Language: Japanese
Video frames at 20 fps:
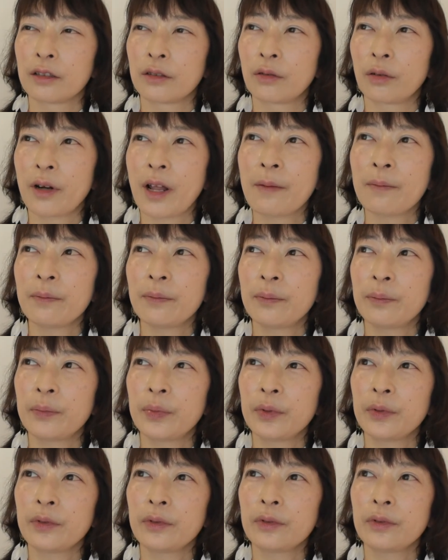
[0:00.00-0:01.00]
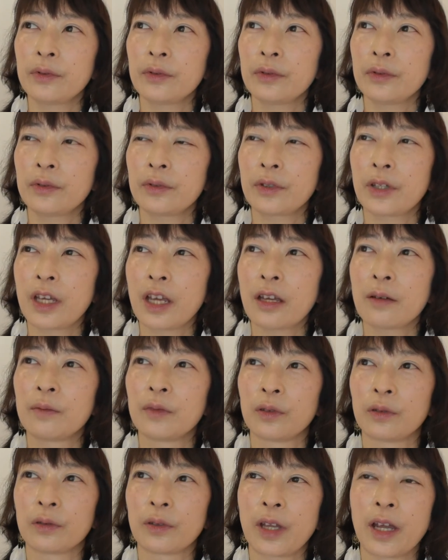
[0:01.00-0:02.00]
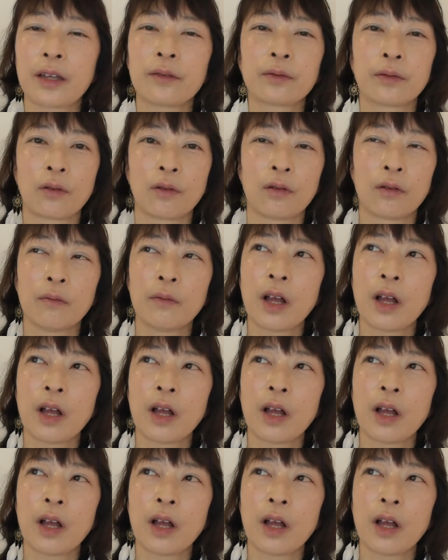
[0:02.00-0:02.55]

トランプゲームの大富豪、